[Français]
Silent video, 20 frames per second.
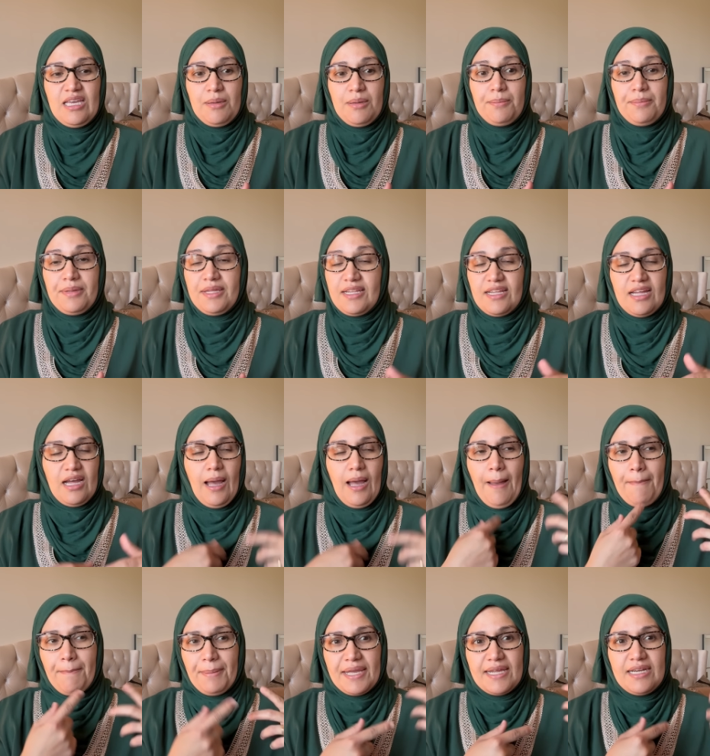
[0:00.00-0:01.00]
Mais
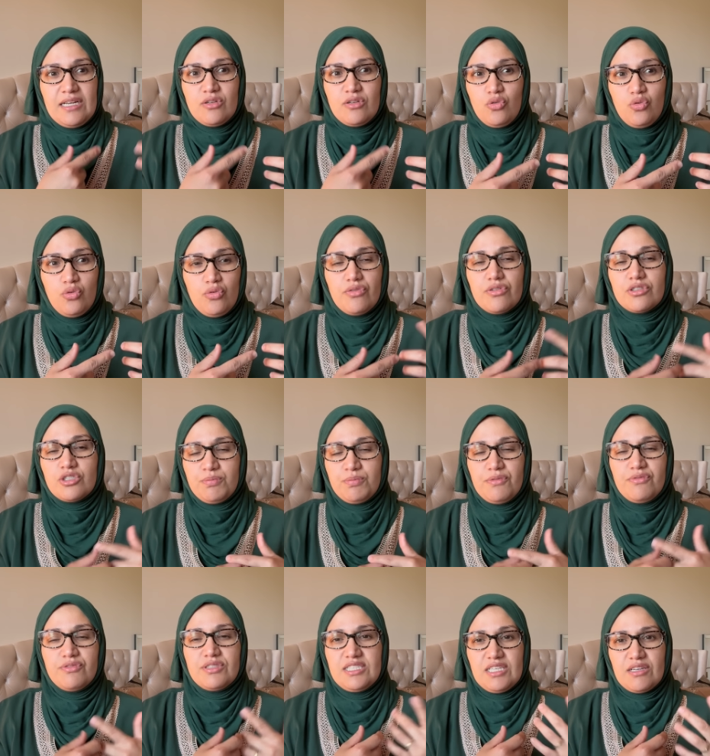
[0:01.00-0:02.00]
après le coup, je peux
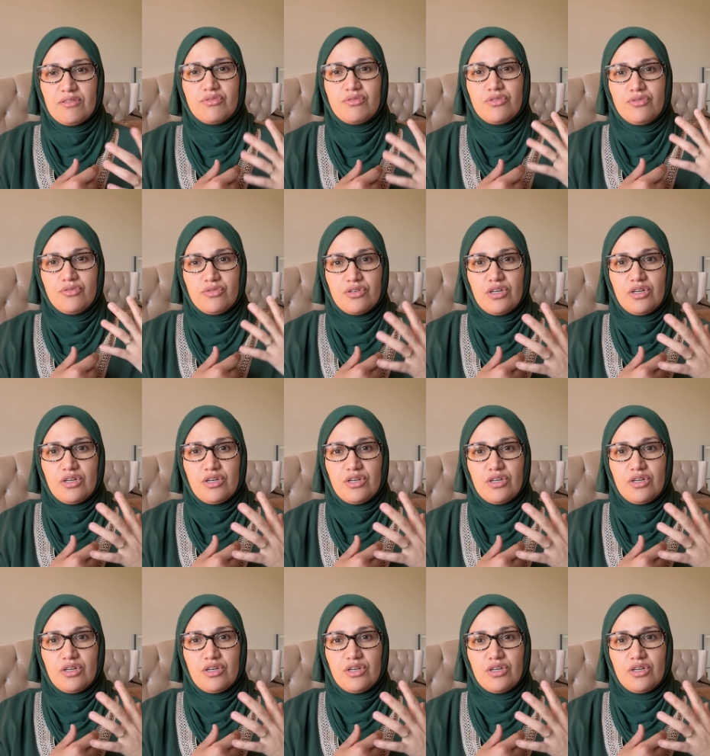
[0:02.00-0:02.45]
vous dire que vous